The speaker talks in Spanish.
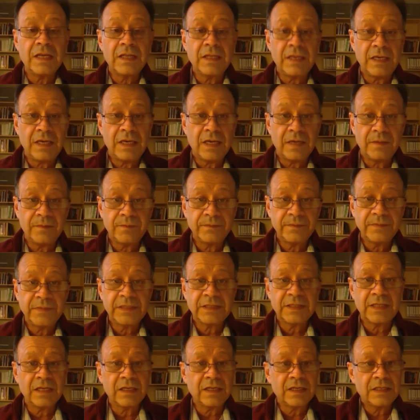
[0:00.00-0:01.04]
día
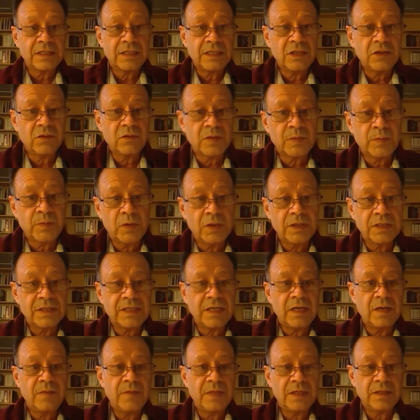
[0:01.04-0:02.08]
está creciendo
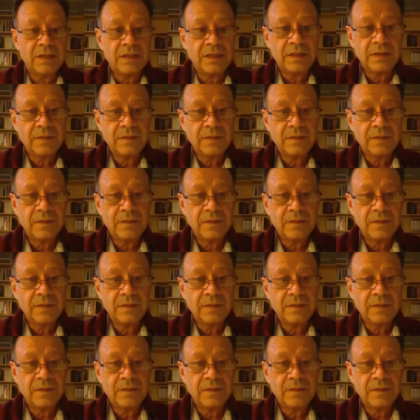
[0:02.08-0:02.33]
exponencialmente.